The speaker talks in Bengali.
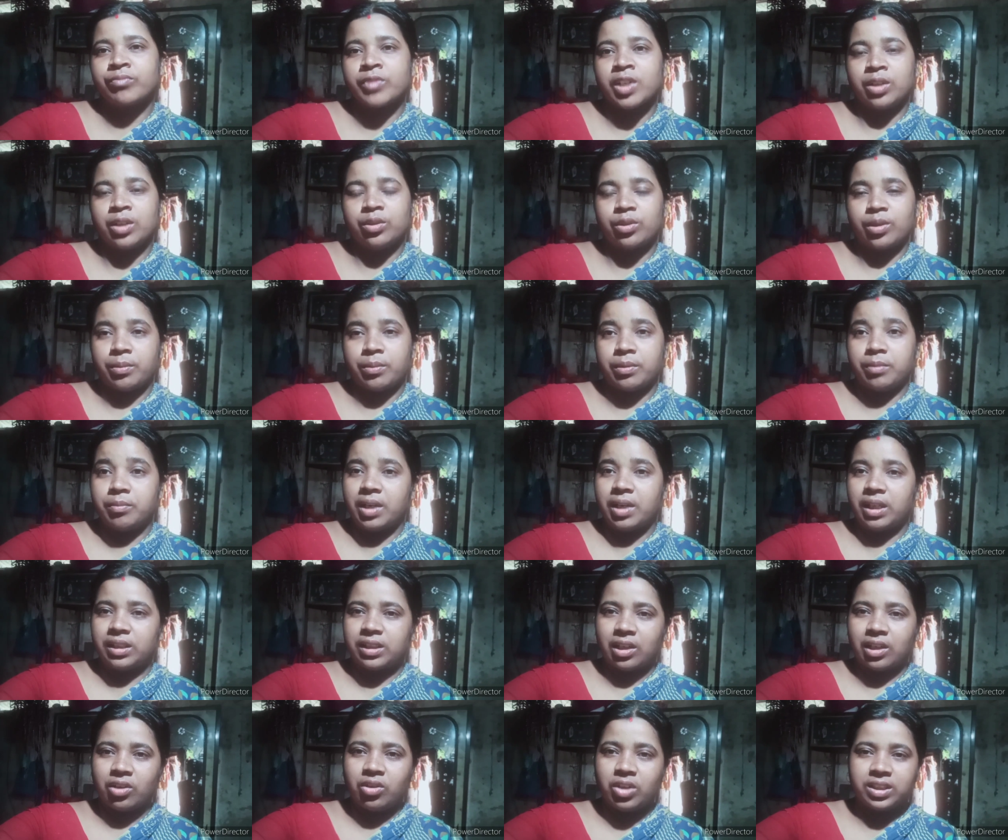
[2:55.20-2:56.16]
তবে
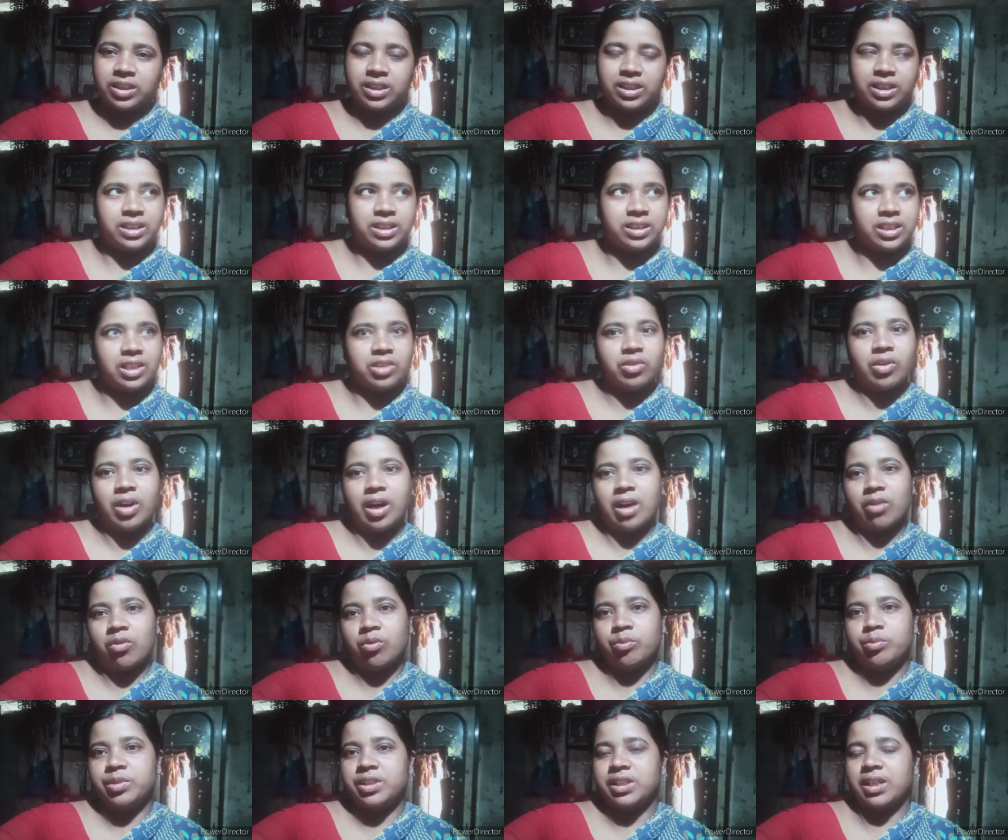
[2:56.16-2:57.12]
মাথা ঘষাটা যেন
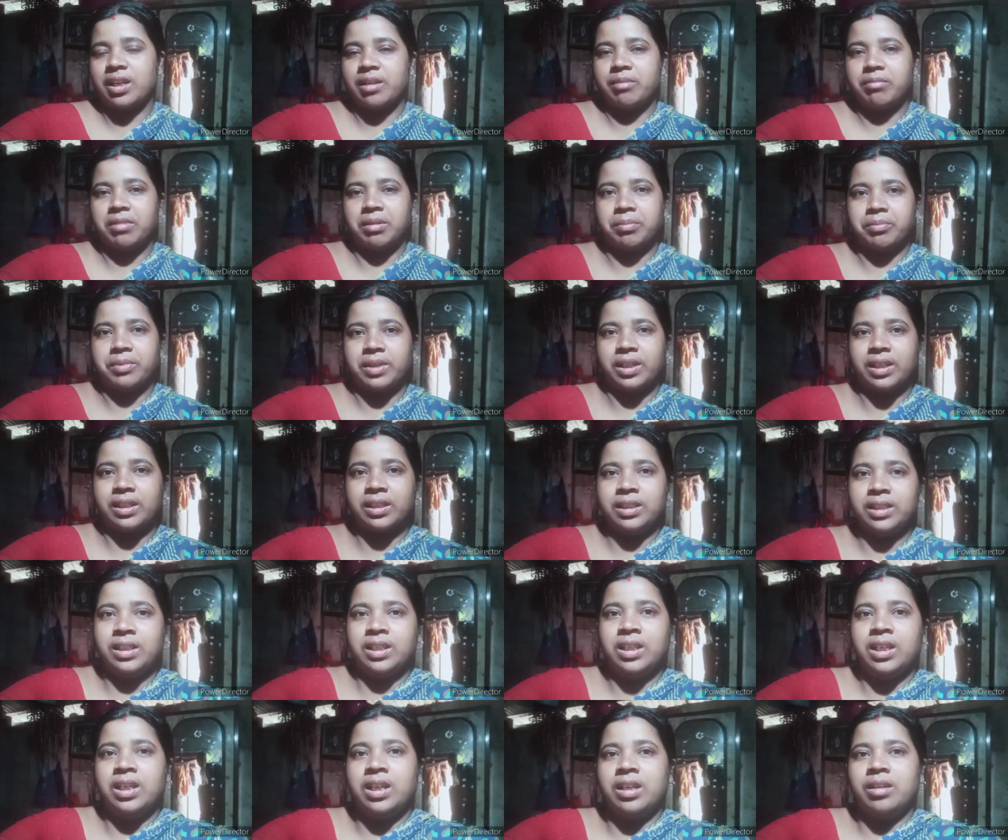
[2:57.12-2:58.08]
আরও বিশাল ব্যাপার
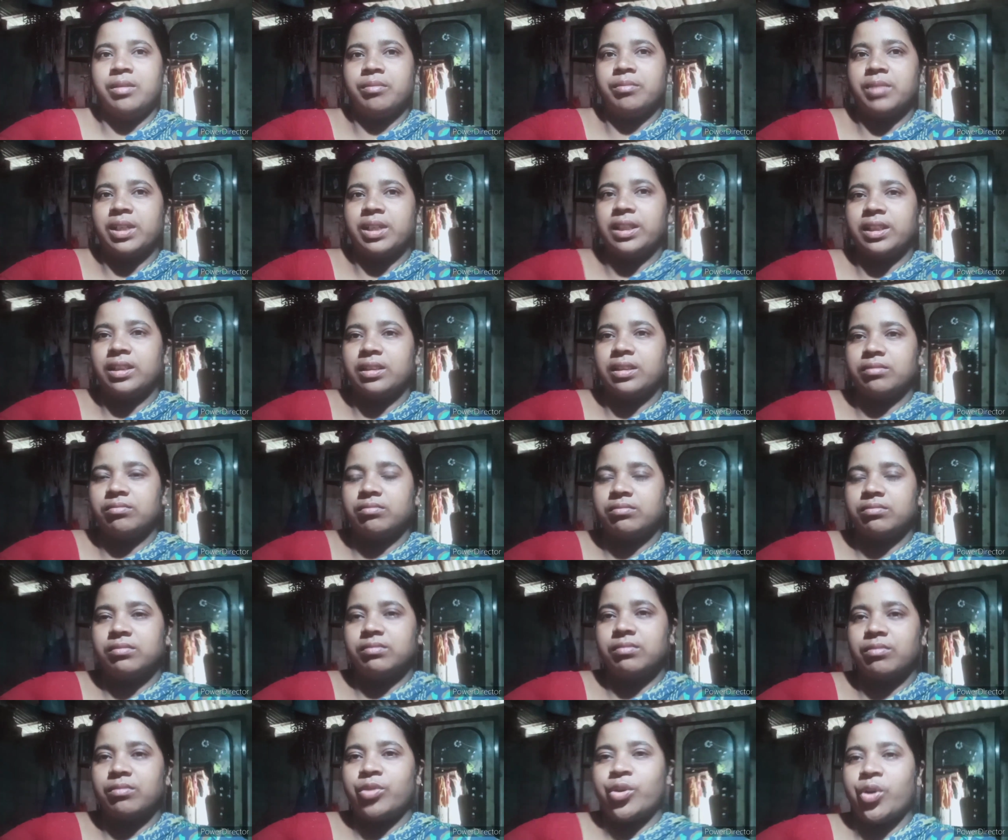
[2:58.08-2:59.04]
মানে
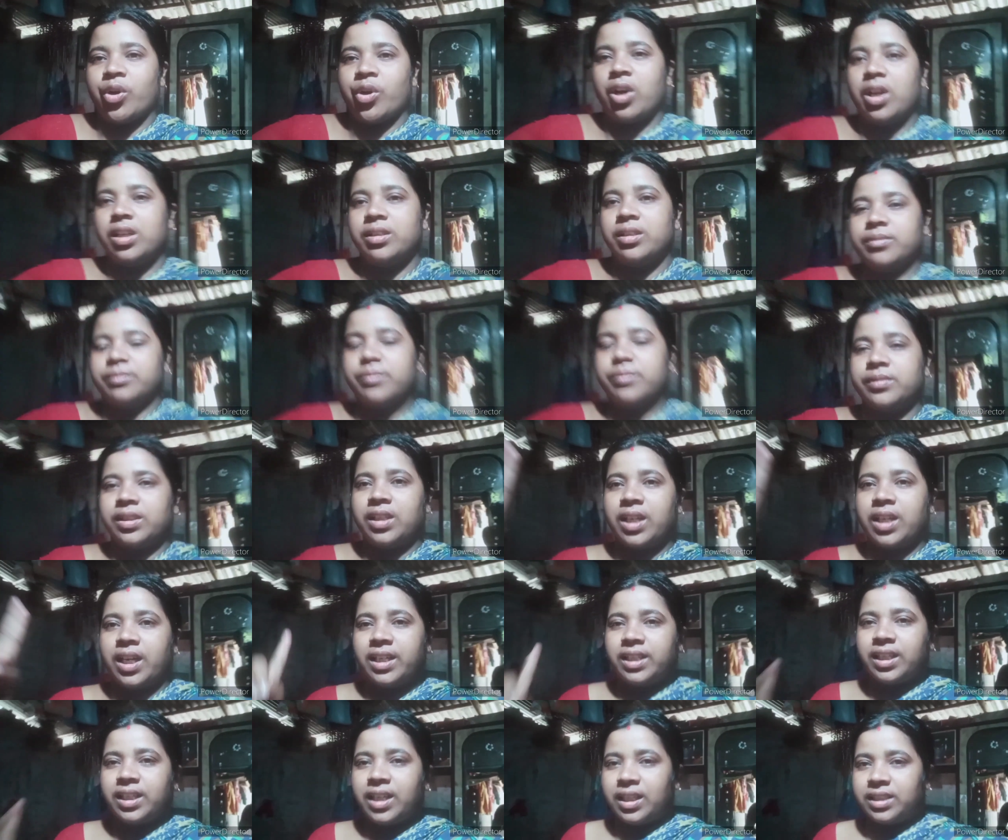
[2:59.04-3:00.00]
মনে হয়
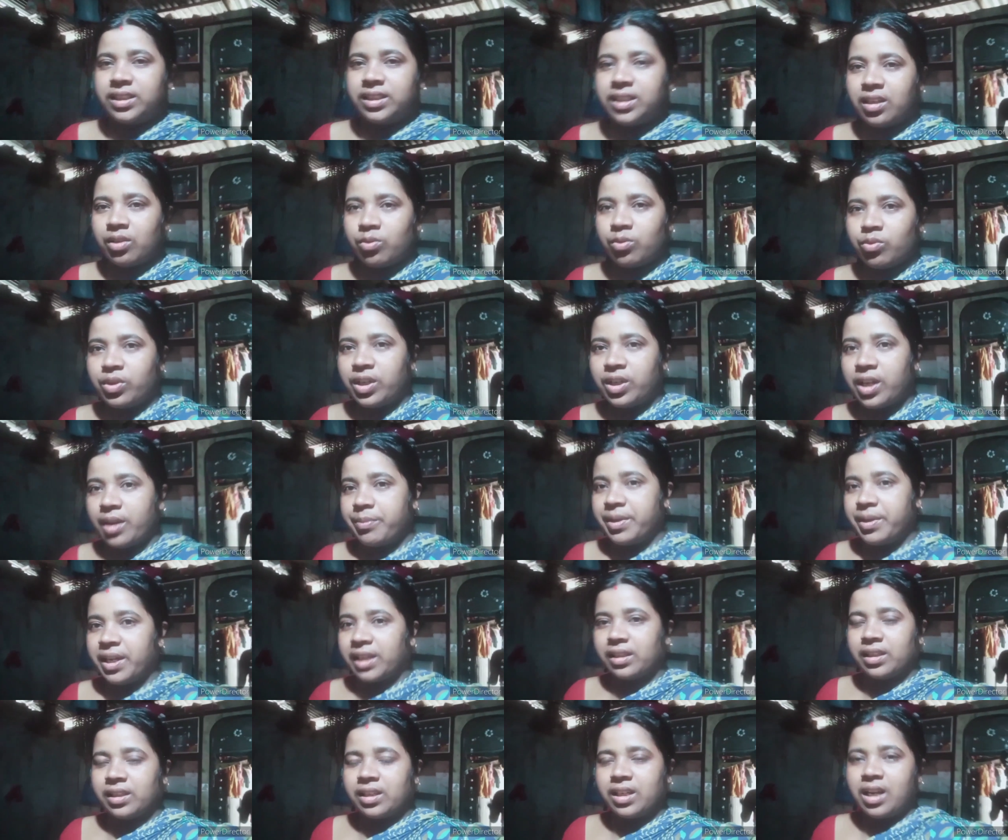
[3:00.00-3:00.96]
এই কাজটা করে আমি
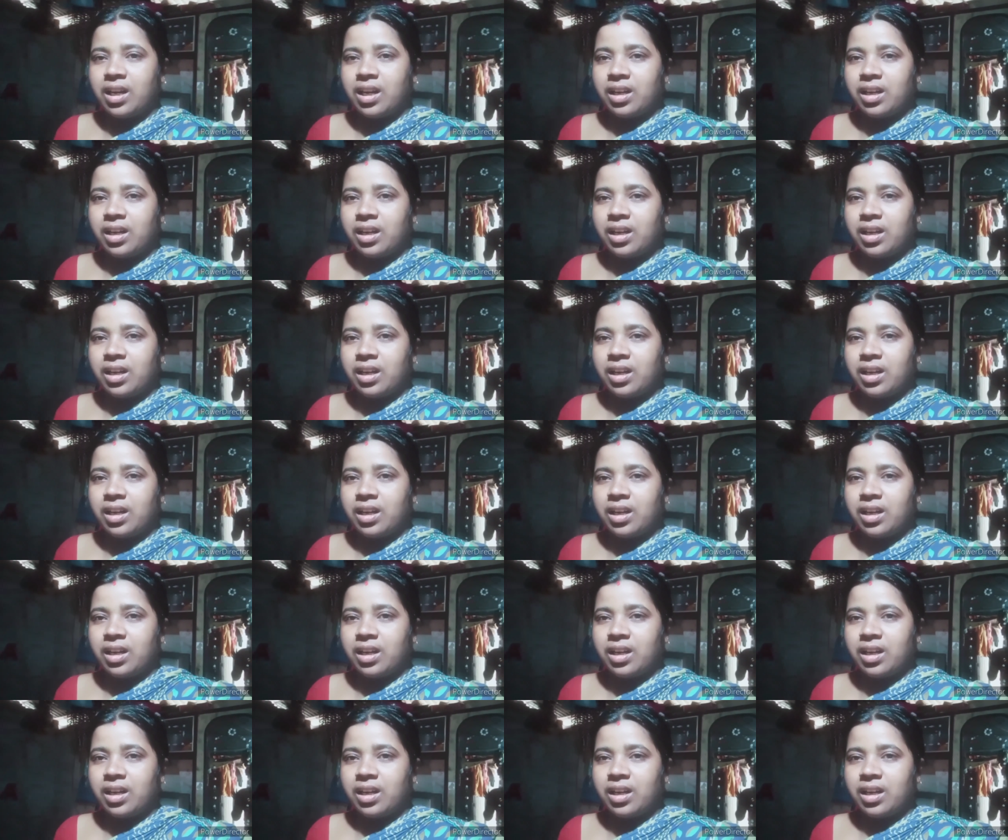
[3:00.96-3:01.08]
একটা